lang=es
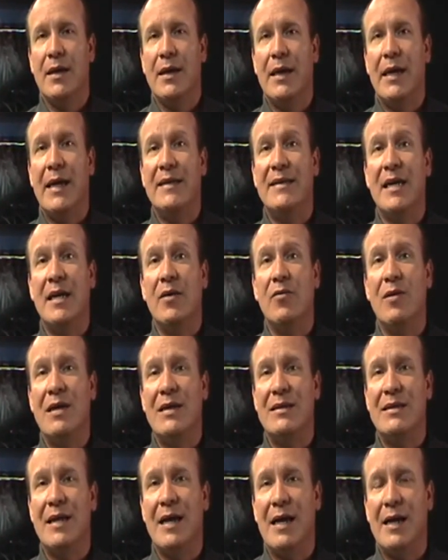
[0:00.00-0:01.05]
que esa
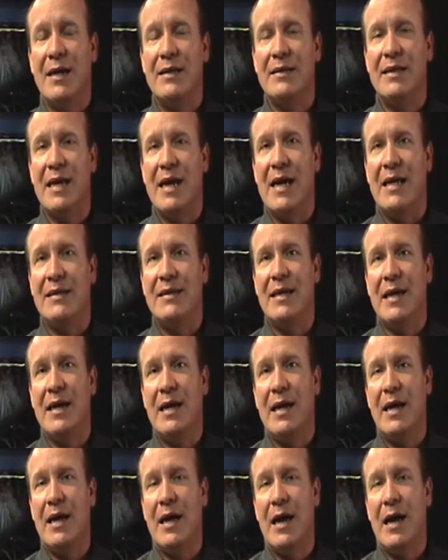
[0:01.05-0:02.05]
encuesta se hace